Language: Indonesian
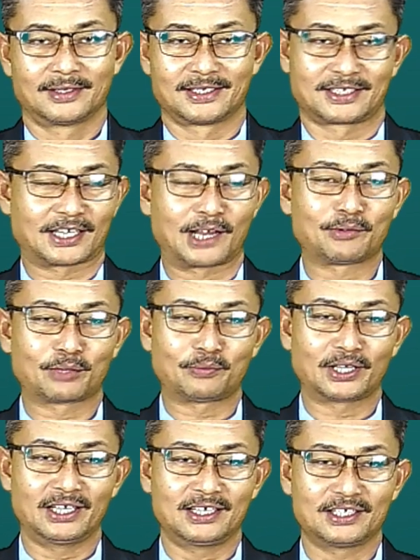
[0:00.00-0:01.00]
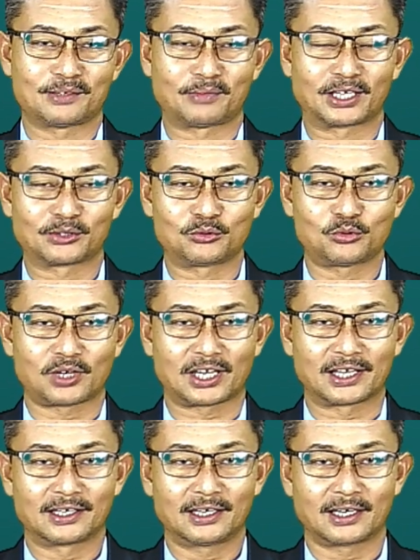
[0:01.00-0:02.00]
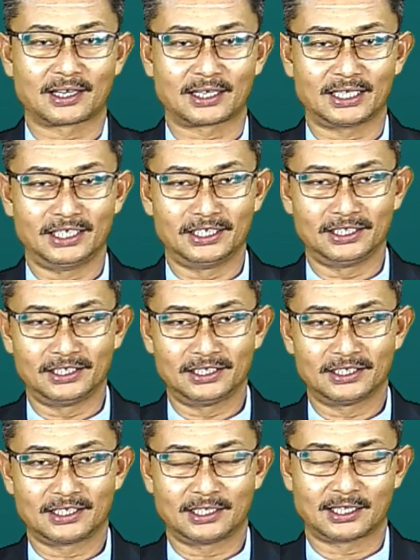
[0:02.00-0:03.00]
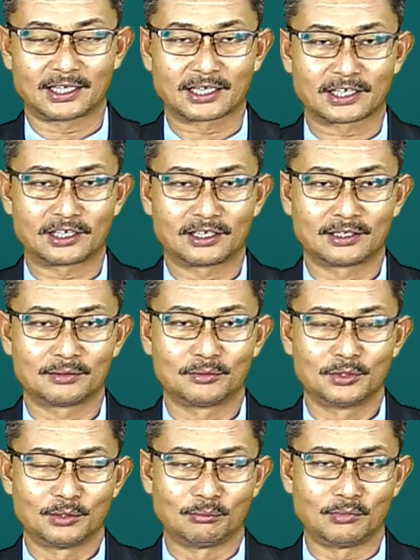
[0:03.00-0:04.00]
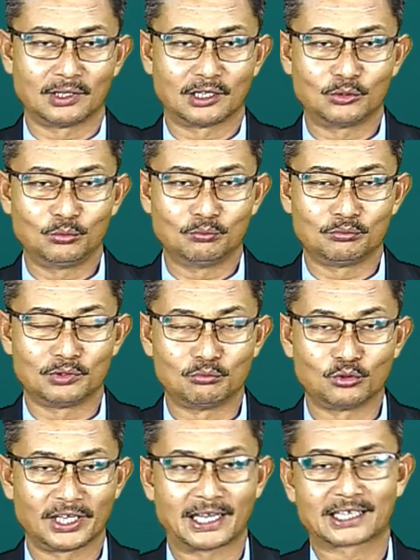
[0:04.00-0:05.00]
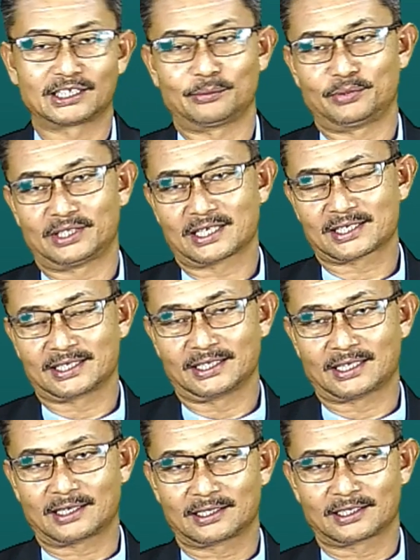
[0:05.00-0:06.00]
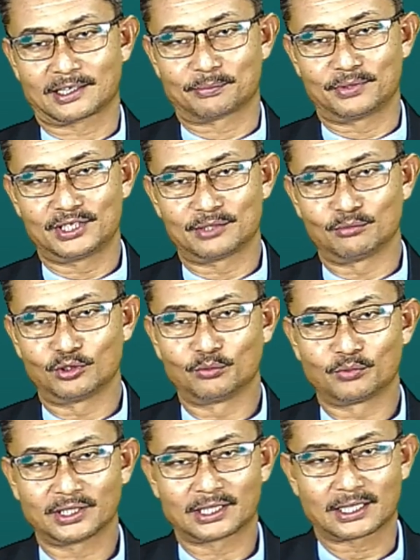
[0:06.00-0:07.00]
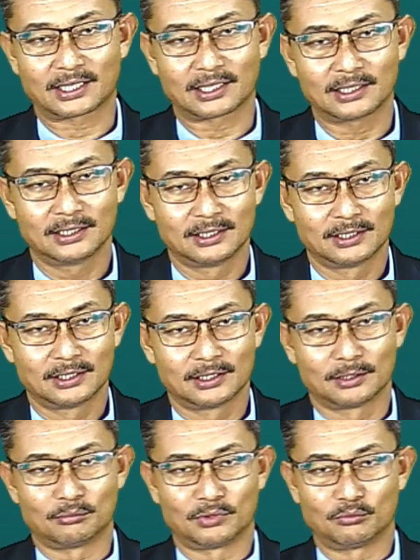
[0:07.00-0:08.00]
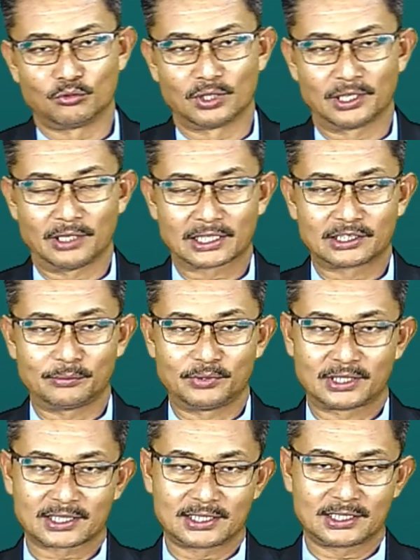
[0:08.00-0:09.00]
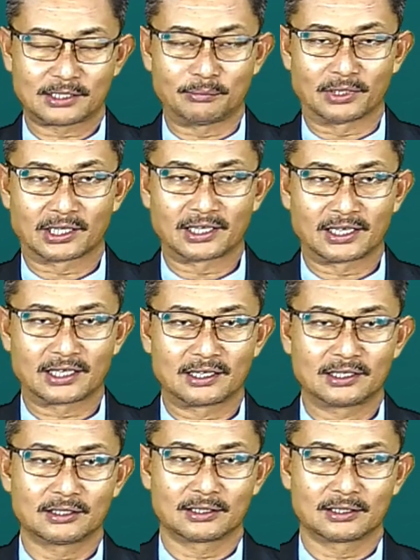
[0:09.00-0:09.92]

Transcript: Selamat pagi jemaat Tuhan. Hari ini kita akan memulai aktivitas kita. Tapi sebelum kita memulai aktivitas kita berkenan